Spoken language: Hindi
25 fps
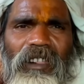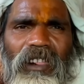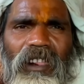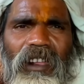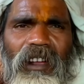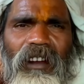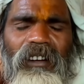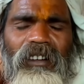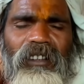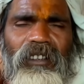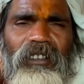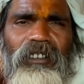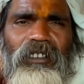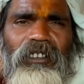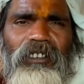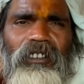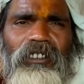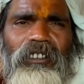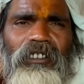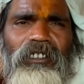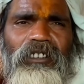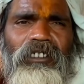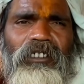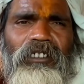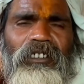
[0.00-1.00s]
क्योंकि
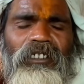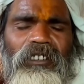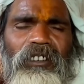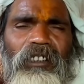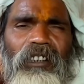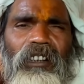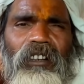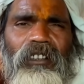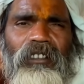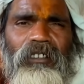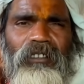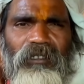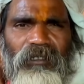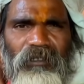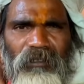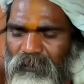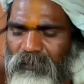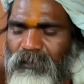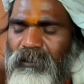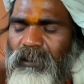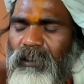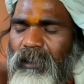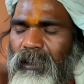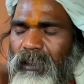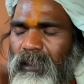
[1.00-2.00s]
बताते हैं कि हिमालय
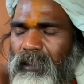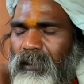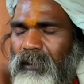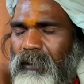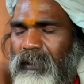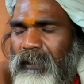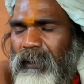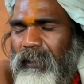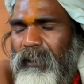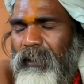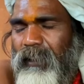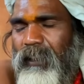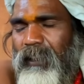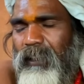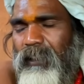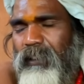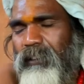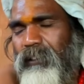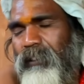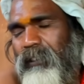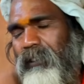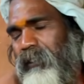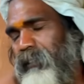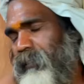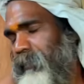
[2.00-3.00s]
हिमालय की कंदराओं
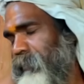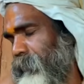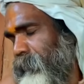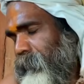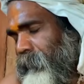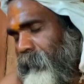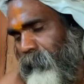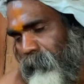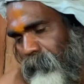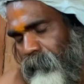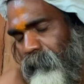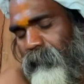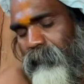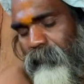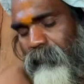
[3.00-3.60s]
में जो तपस्या कर